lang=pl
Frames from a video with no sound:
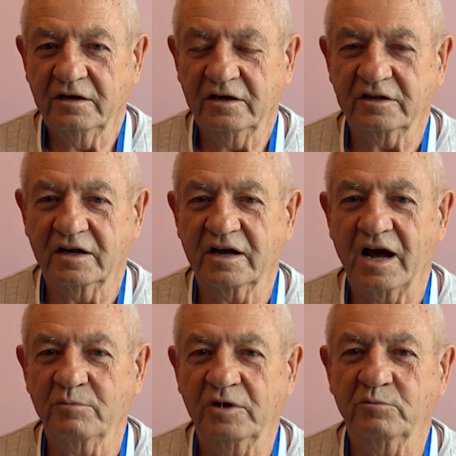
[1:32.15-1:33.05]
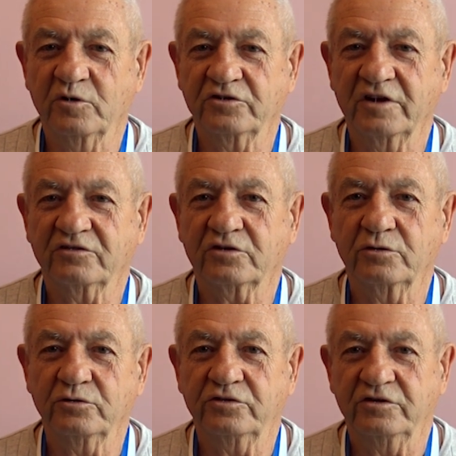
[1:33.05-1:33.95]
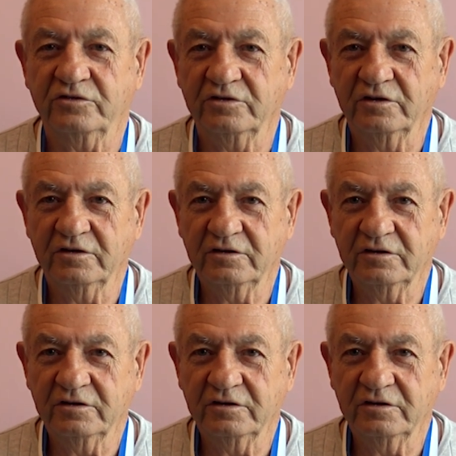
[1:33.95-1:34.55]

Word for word: i ten kamień można skruszyć,